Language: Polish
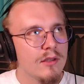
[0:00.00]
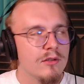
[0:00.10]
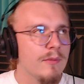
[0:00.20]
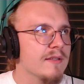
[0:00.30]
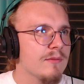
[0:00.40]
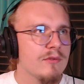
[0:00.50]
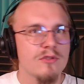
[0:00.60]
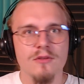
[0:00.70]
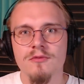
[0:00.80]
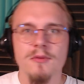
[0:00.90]
to bardzo
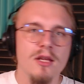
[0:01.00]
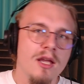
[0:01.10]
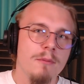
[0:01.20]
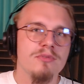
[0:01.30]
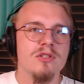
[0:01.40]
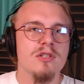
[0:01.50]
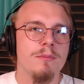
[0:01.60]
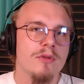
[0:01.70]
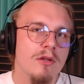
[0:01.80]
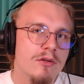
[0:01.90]
mądrze brzmi,
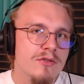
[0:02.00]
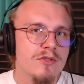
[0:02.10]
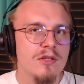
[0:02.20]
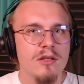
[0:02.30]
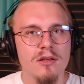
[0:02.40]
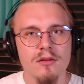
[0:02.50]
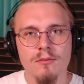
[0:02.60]
przyczepności